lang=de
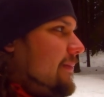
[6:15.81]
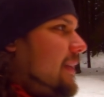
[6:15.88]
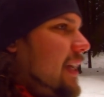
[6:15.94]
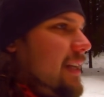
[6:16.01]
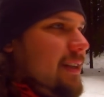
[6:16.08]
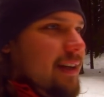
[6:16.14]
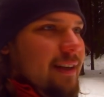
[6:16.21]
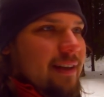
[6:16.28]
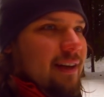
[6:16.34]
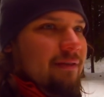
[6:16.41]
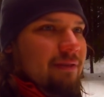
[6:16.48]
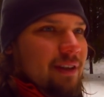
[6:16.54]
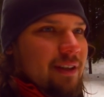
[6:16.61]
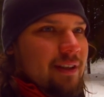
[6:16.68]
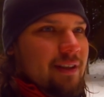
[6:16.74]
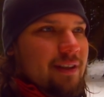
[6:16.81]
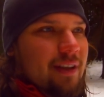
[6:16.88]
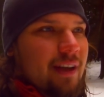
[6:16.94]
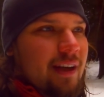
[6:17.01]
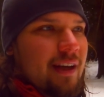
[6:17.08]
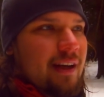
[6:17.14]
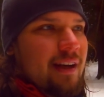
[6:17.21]
Geht halt einfach nicht.
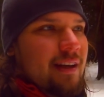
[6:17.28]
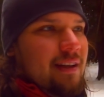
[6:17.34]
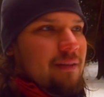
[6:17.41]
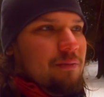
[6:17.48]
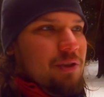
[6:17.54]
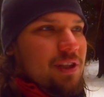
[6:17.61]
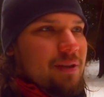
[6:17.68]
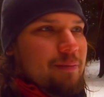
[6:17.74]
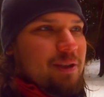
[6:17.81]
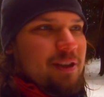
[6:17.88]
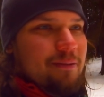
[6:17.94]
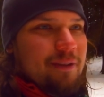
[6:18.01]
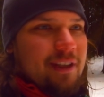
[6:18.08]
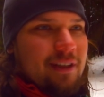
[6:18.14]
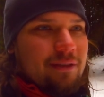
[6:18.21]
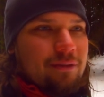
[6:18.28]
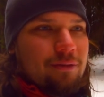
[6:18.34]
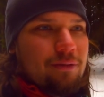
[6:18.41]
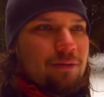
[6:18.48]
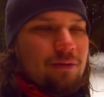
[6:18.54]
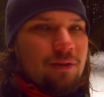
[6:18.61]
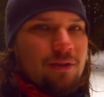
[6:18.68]
Da muss ich mich dem Wetter
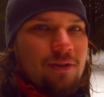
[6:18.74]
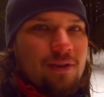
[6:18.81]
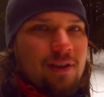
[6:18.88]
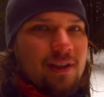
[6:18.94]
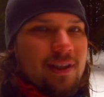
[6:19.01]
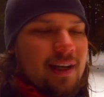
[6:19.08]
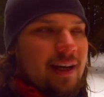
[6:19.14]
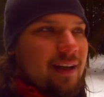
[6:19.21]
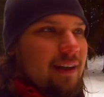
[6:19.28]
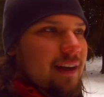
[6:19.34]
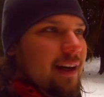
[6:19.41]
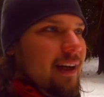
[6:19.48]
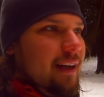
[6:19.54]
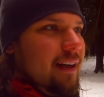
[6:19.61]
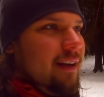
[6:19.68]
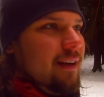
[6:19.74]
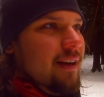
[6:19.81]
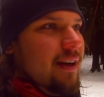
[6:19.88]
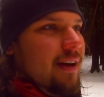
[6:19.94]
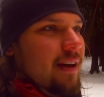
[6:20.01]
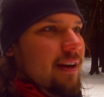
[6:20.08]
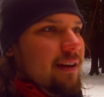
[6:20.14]
fügen und sozusagen ein
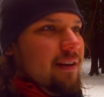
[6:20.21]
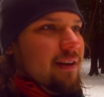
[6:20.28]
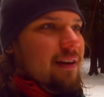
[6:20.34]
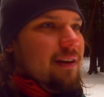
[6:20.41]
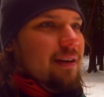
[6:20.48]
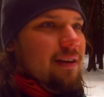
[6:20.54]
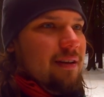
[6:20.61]
ja,